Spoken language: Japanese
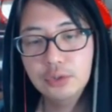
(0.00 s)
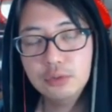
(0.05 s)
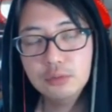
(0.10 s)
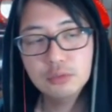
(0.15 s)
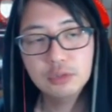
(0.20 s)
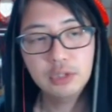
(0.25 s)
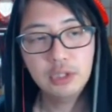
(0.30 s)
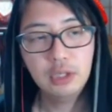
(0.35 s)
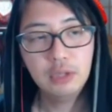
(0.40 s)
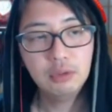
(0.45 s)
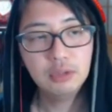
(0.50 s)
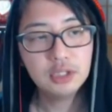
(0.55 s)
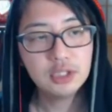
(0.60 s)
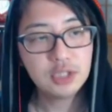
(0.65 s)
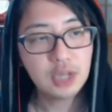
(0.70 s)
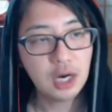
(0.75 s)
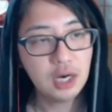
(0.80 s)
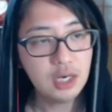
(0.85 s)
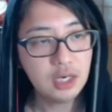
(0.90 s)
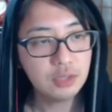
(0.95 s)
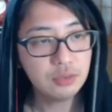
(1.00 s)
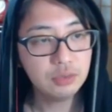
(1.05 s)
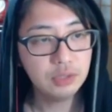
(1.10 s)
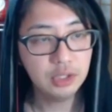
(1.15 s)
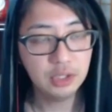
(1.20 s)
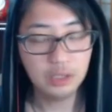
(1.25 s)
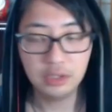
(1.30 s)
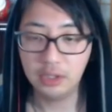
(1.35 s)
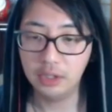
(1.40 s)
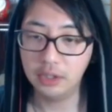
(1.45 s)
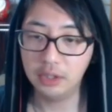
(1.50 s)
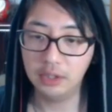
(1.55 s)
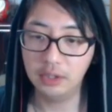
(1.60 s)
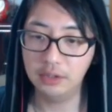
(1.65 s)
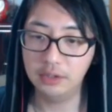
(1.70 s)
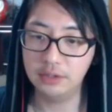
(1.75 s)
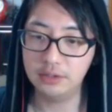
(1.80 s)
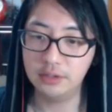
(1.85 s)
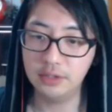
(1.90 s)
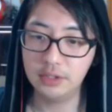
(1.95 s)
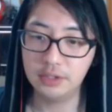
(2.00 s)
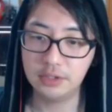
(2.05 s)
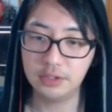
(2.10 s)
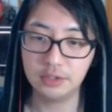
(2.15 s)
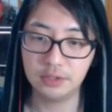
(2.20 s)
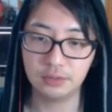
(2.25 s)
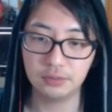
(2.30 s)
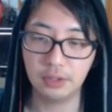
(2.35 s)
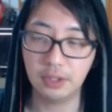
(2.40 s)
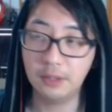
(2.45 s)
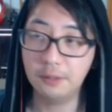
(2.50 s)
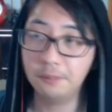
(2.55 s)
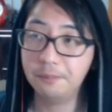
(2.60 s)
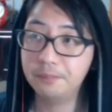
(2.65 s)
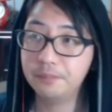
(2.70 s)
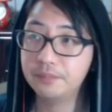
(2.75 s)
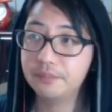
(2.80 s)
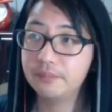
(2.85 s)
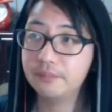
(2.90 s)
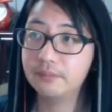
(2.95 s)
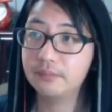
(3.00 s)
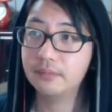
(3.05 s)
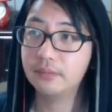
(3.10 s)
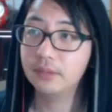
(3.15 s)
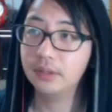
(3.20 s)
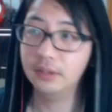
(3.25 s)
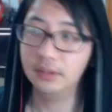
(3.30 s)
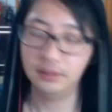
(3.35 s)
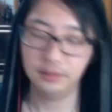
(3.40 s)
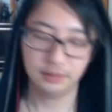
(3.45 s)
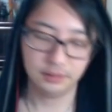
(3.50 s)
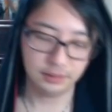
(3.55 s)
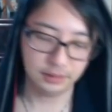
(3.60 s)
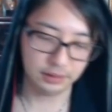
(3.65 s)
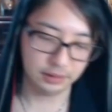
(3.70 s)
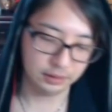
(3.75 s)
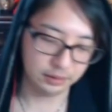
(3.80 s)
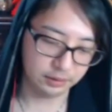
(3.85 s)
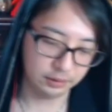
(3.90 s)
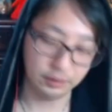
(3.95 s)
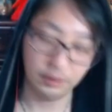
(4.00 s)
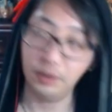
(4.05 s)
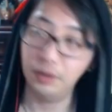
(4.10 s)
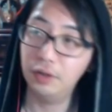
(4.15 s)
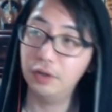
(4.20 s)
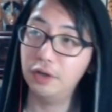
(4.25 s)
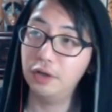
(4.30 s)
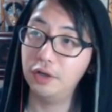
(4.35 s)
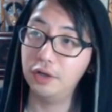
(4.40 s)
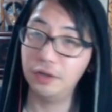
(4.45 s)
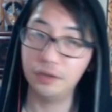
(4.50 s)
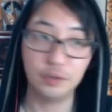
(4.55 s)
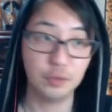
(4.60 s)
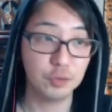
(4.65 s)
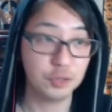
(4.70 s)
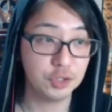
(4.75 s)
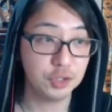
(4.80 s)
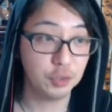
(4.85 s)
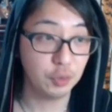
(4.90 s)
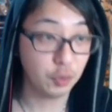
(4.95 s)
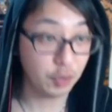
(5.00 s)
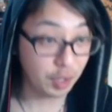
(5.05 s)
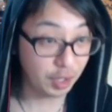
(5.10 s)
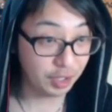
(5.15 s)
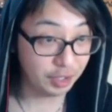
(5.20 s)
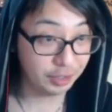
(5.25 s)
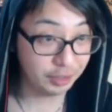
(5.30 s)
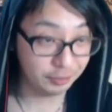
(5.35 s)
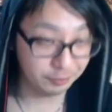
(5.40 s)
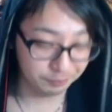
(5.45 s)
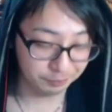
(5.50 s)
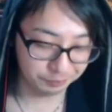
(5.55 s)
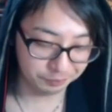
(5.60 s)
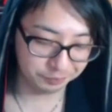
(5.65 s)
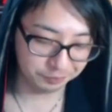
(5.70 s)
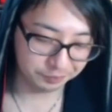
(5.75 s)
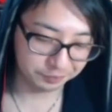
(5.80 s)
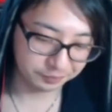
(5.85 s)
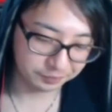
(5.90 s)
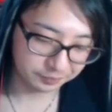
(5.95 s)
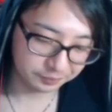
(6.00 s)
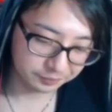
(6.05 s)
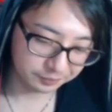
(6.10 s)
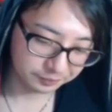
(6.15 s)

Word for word: 今日もね、私早く寝なきゃいけないんですね、実は。ああ、よし、おかえり。うん。